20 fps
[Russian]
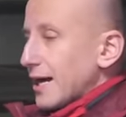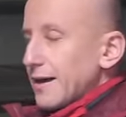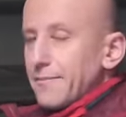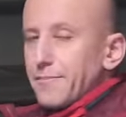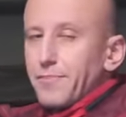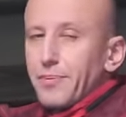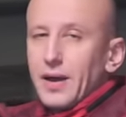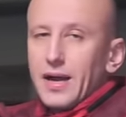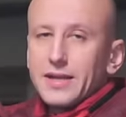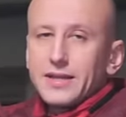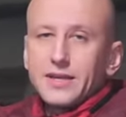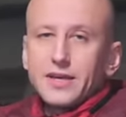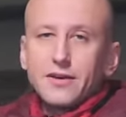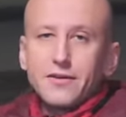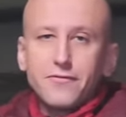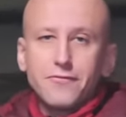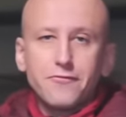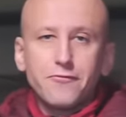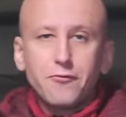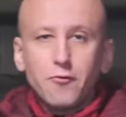
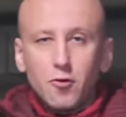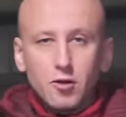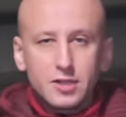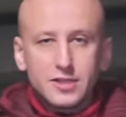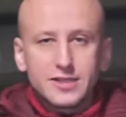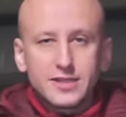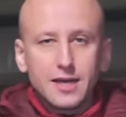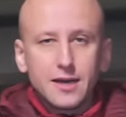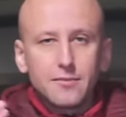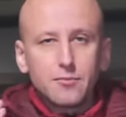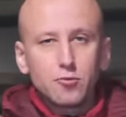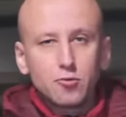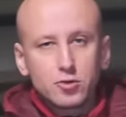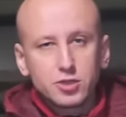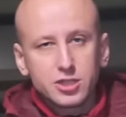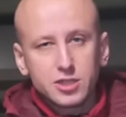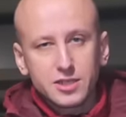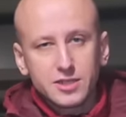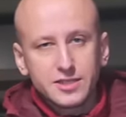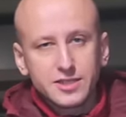Компания Ford
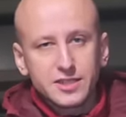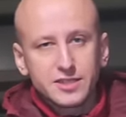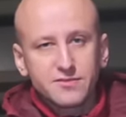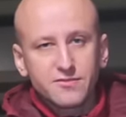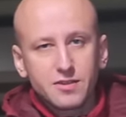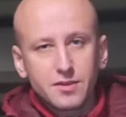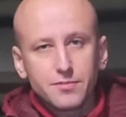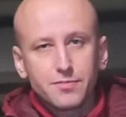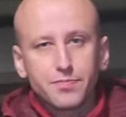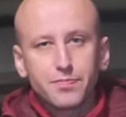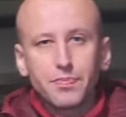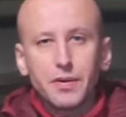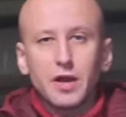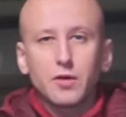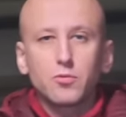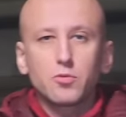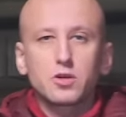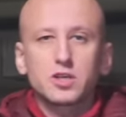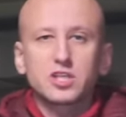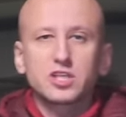намучилась со своим
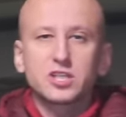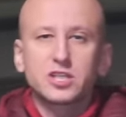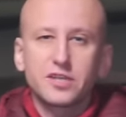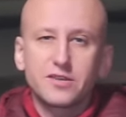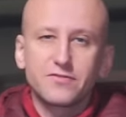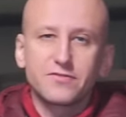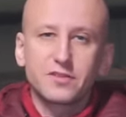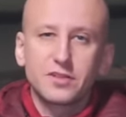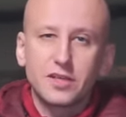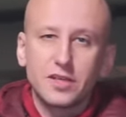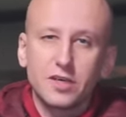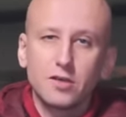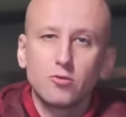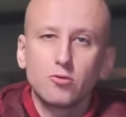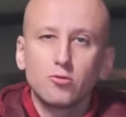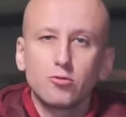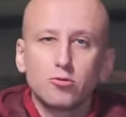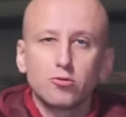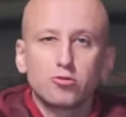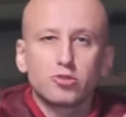PowerShift и
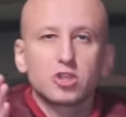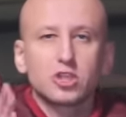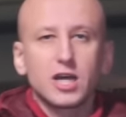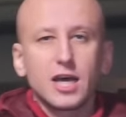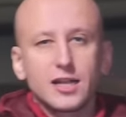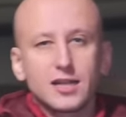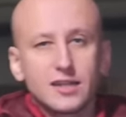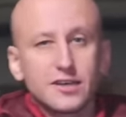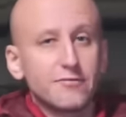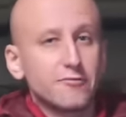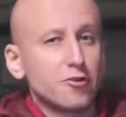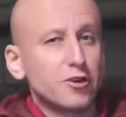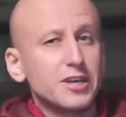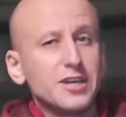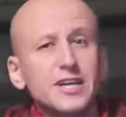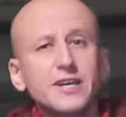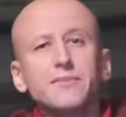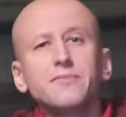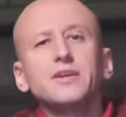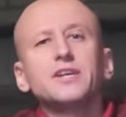улучшала его,
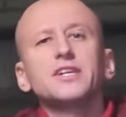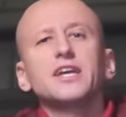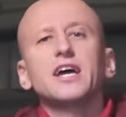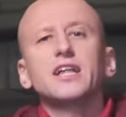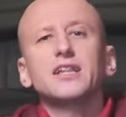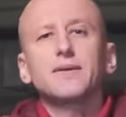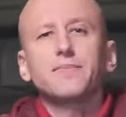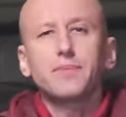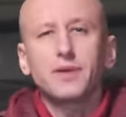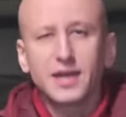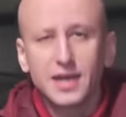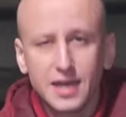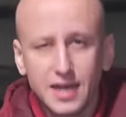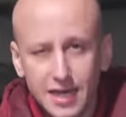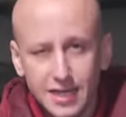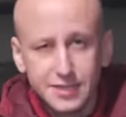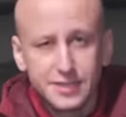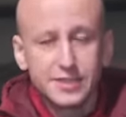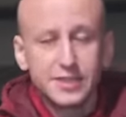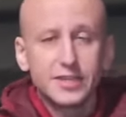и меняла по
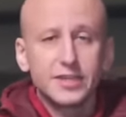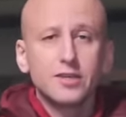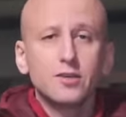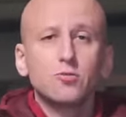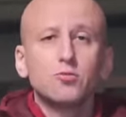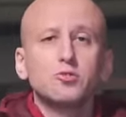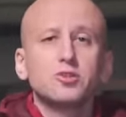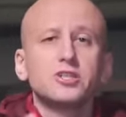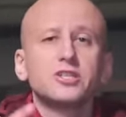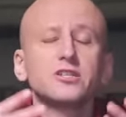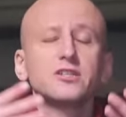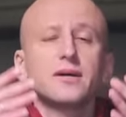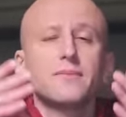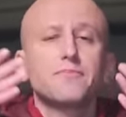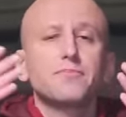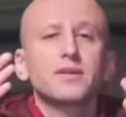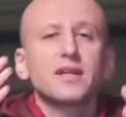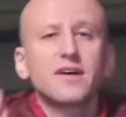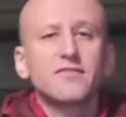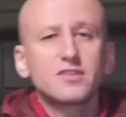гарантии, и учила
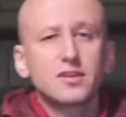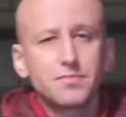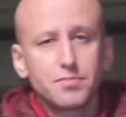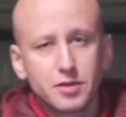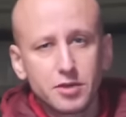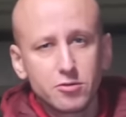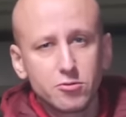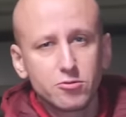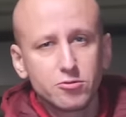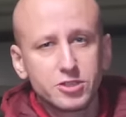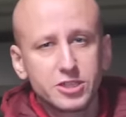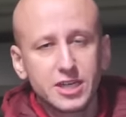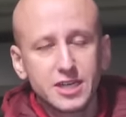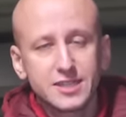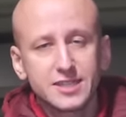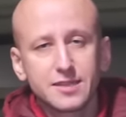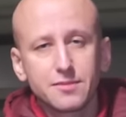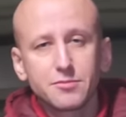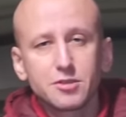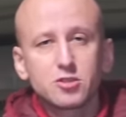плавно
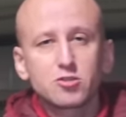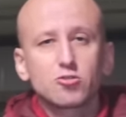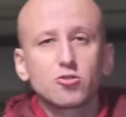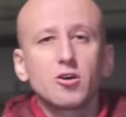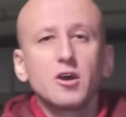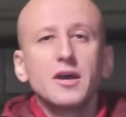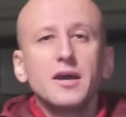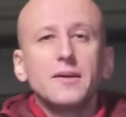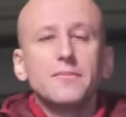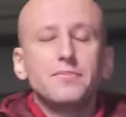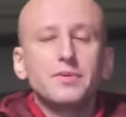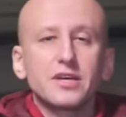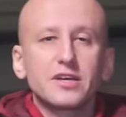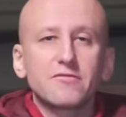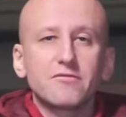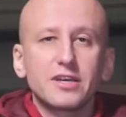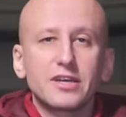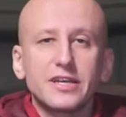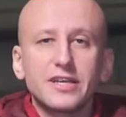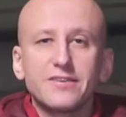переключаться между
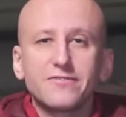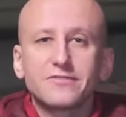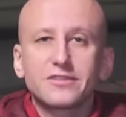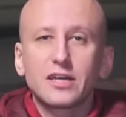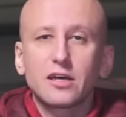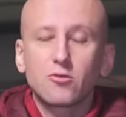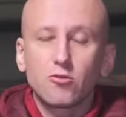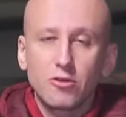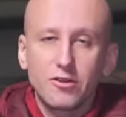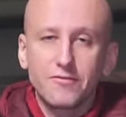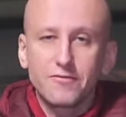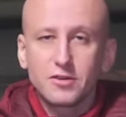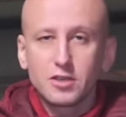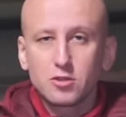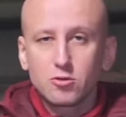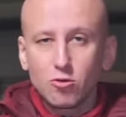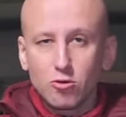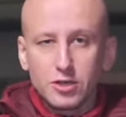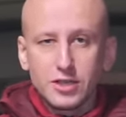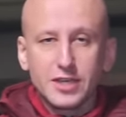первой и второй. В
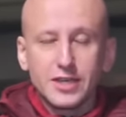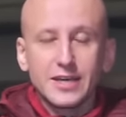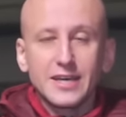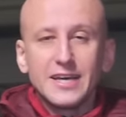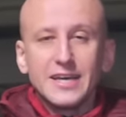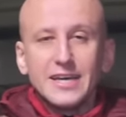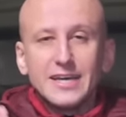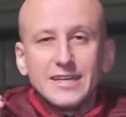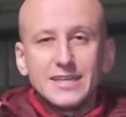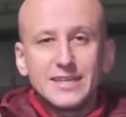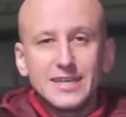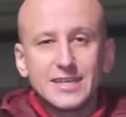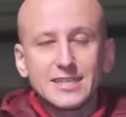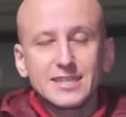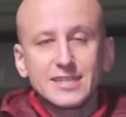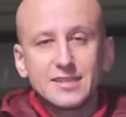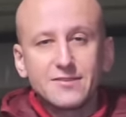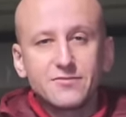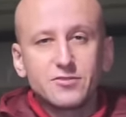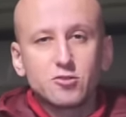итоге,
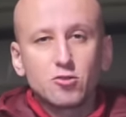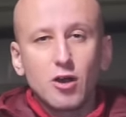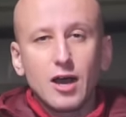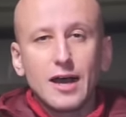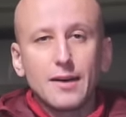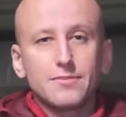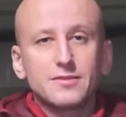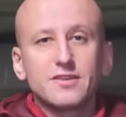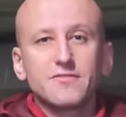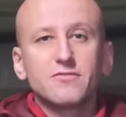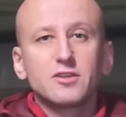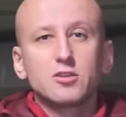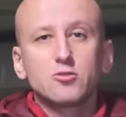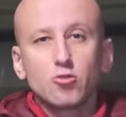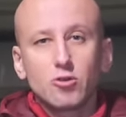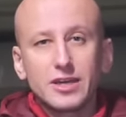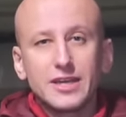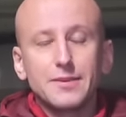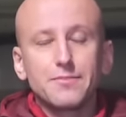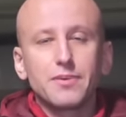если все
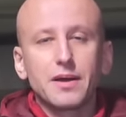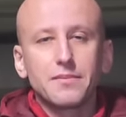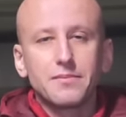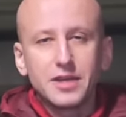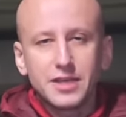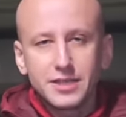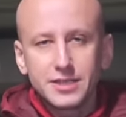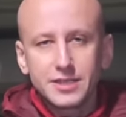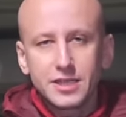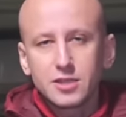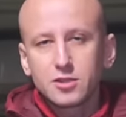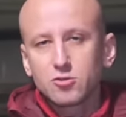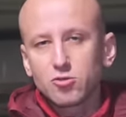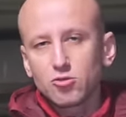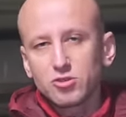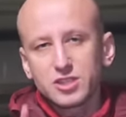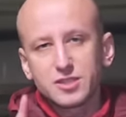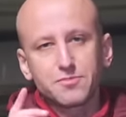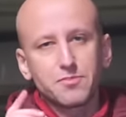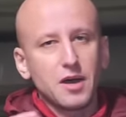обновлено и поменено,
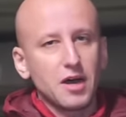то с